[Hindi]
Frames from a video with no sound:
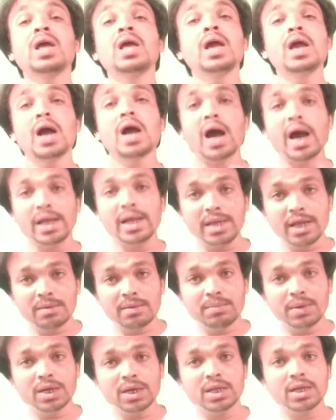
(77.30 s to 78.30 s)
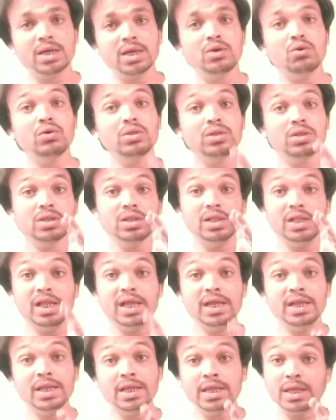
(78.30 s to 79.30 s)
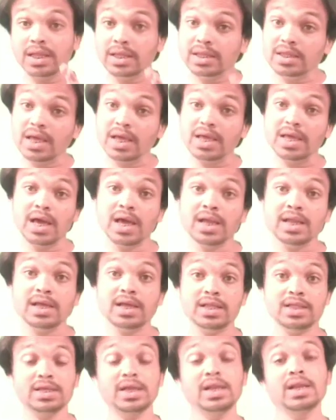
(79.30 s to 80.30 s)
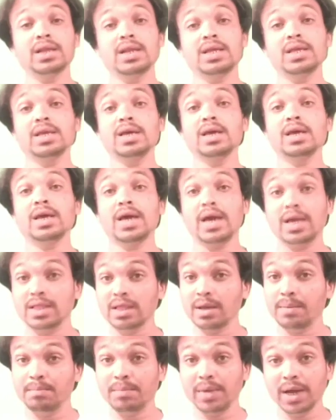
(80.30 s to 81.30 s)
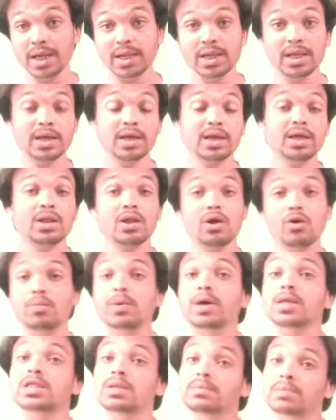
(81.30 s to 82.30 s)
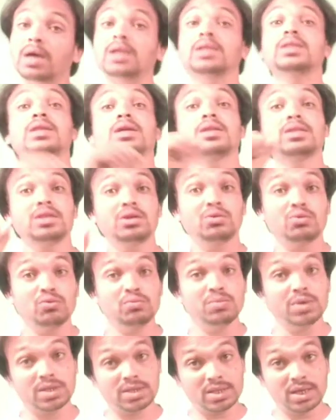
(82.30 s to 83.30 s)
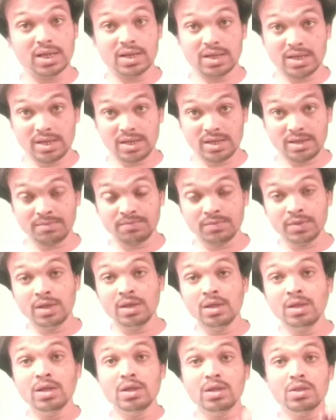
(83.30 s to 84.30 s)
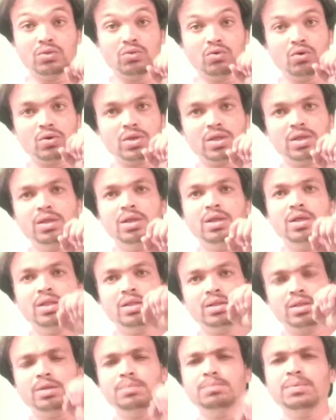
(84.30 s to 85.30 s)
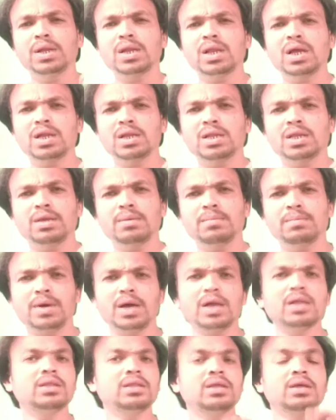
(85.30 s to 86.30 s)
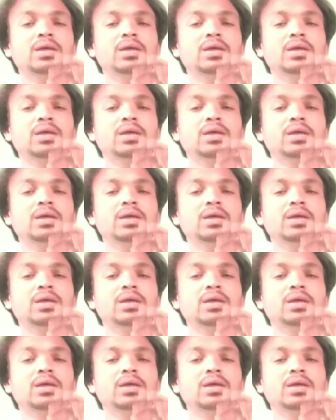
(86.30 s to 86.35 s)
आलिया भट्ट को लेने की तैयारियां चल रही है ऐसा मैं नहीं कह रहा हूँ भाई साहब अंदर से रूमर्स आ रही है तो ट्रिपल आर के बाद